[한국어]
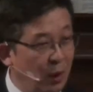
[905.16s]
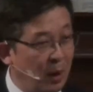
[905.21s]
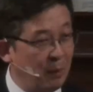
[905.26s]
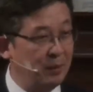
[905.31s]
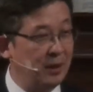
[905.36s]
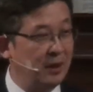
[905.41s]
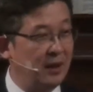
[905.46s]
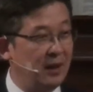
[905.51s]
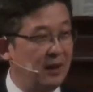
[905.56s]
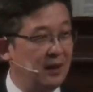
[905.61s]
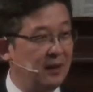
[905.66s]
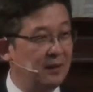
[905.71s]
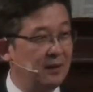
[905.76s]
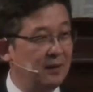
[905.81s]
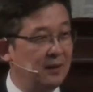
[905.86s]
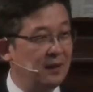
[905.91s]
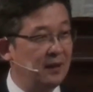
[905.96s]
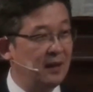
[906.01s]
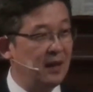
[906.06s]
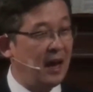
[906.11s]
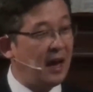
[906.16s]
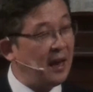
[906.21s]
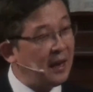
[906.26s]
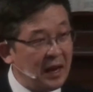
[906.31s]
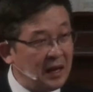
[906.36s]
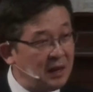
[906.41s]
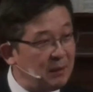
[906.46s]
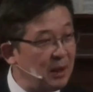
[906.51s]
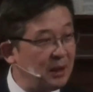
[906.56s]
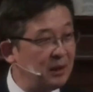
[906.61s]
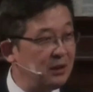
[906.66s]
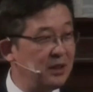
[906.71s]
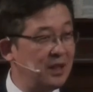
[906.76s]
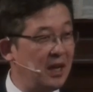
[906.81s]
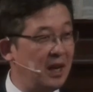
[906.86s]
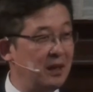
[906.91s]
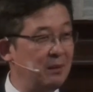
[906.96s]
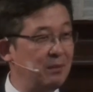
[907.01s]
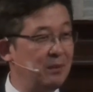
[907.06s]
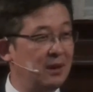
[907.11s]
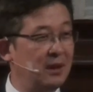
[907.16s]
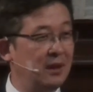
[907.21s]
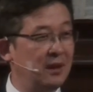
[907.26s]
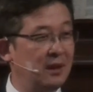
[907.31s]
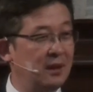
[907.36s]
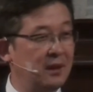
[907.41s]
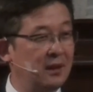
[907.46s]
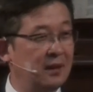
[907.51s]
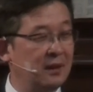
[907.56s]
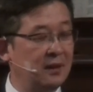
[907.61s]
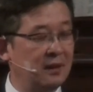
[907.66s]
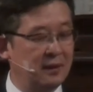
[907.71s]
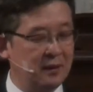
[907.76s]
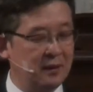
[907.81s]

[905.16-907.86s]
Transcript: 기도합니다. 하나님의 뜻이 아닙니다.